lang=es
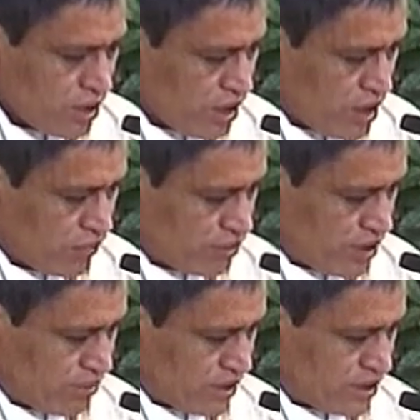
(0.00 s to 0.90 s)
qué
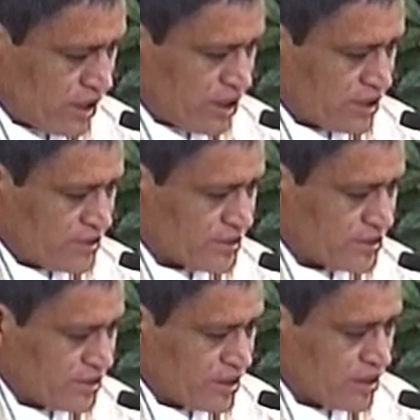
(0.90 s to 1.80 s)
fundamentales,
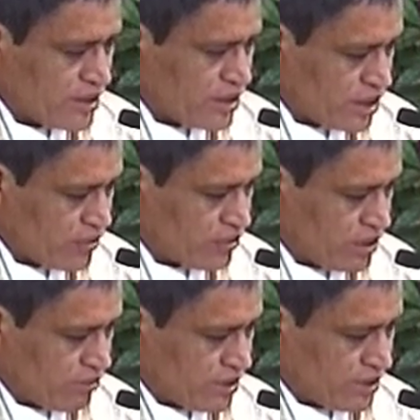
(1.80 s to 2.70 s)
qué
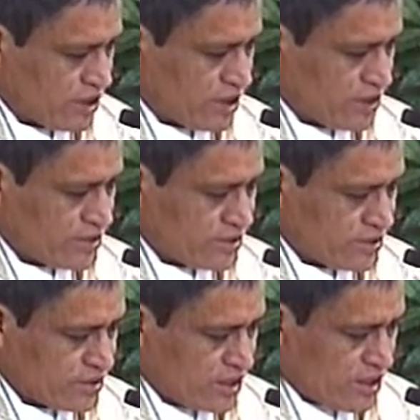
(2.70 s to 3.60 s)
fundamentales.
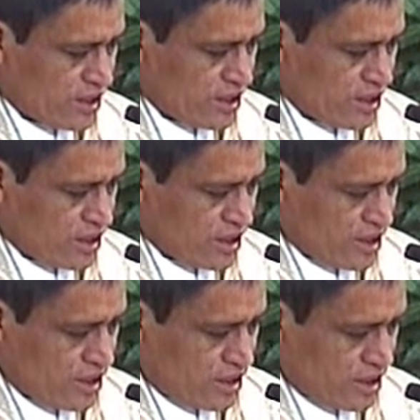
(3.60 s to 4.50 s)

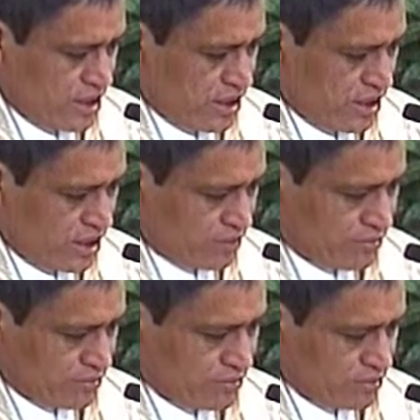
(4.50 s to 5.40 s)

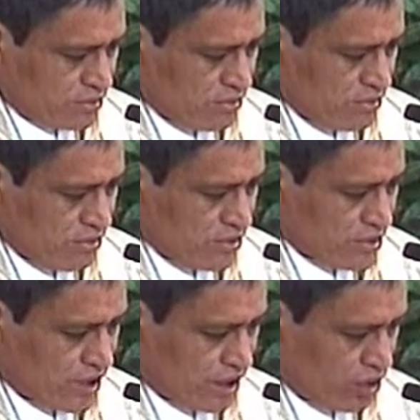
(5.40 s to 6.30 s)
Em,
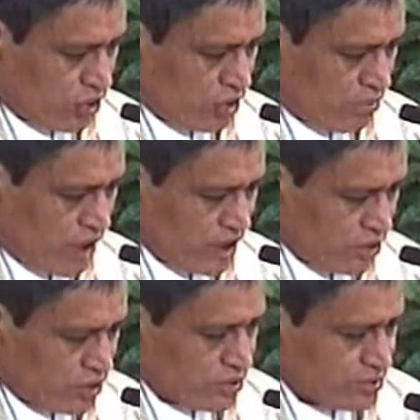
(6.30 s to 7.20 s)
San Gregorio
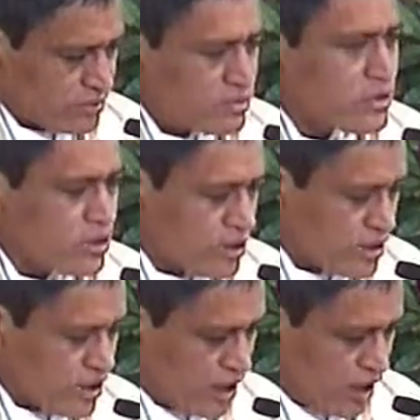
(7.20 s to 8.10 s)
Magno
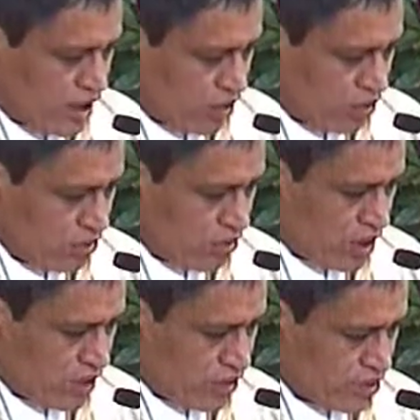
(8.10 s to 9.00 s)
tenía como
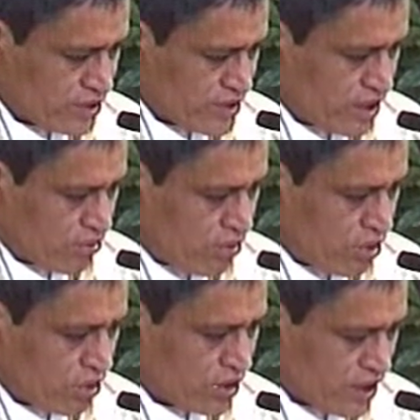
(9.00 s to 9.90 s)
vocación ser
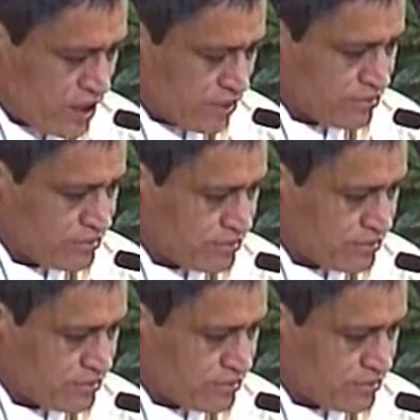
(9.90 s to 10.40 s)
monje.